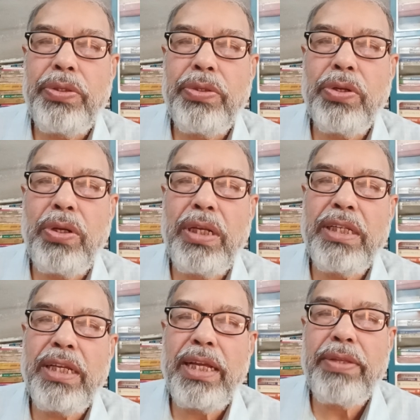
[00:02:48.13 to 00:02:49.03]

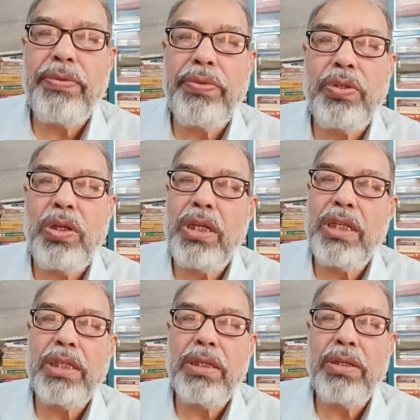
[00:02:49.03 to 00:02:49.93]
চল্লিশে চল্লিশ
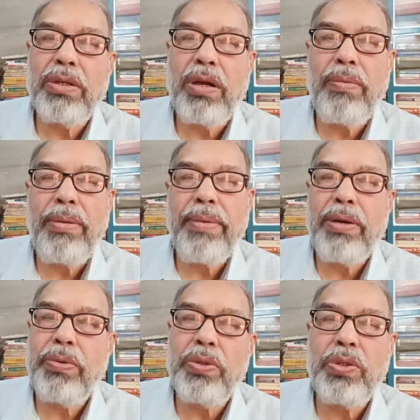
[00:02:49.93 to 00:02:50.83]
হবে বা
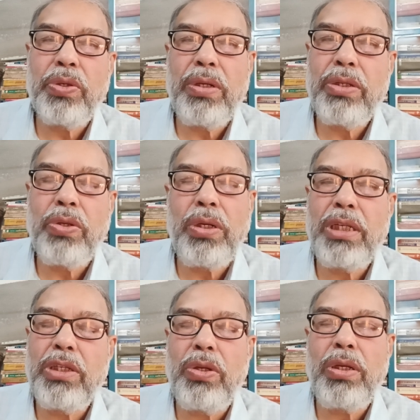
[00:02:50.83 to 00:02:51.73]
উনচল্লিশ চল্লিশ
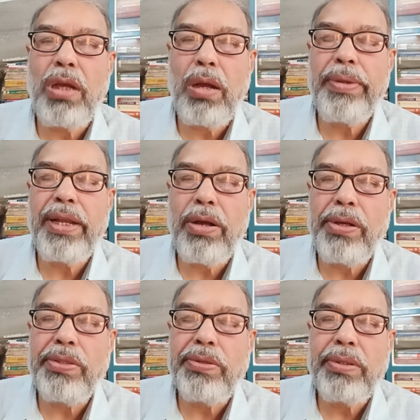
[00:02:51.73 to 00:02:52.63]
চল্লিশ হবে না
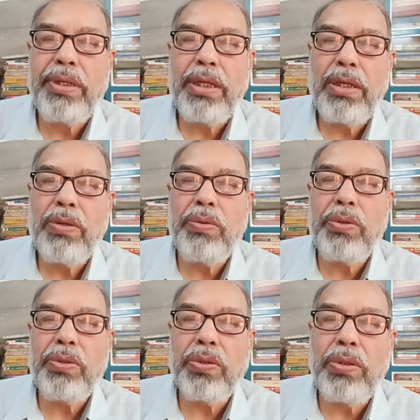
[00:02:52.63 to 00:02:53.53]
হয়তো
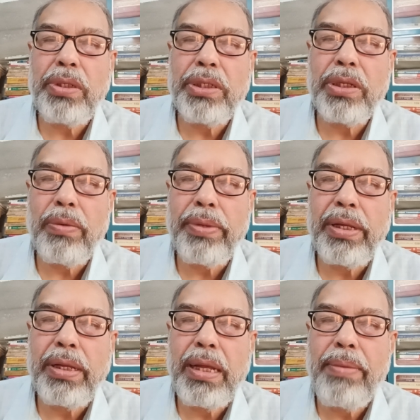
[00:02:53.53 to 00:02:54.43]
উনচল্লিশ হবে
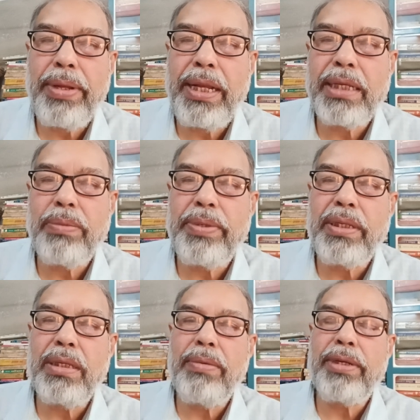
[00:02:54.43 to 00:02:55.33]
আমার
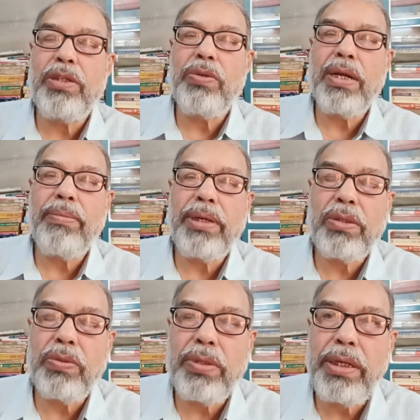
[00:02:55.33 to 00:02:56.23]
এক্সপিরিয়েন্স আমার একবার
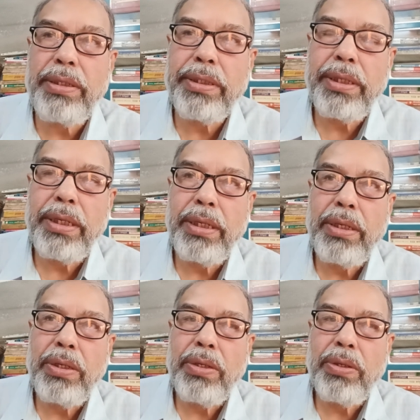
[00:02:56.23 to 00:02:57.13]
স্টুডেন্ট
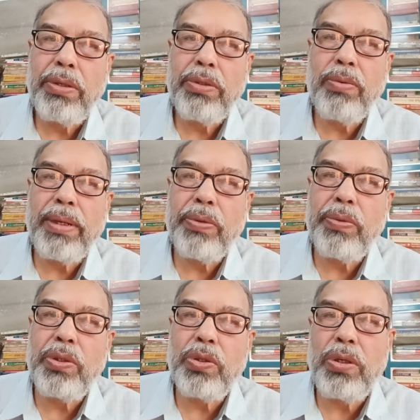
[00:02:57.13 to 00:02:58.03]
তোমার
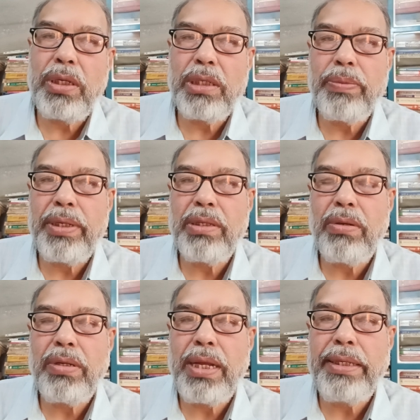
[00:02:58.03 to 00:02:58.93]
উনচল্লিশ পেয়েছিল
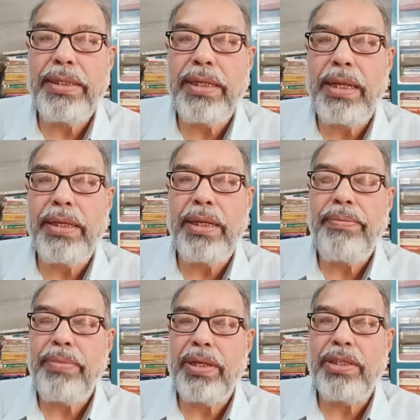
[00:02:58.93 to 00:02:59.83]
নাইনটি নাইনে
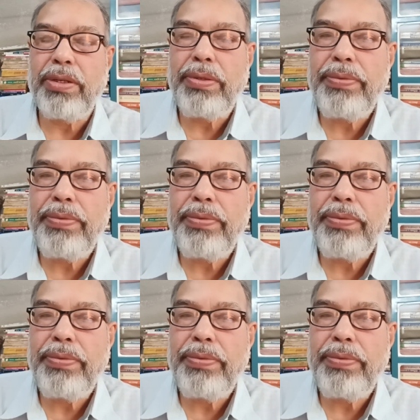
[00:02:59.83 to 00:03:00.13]
পেয়েছিল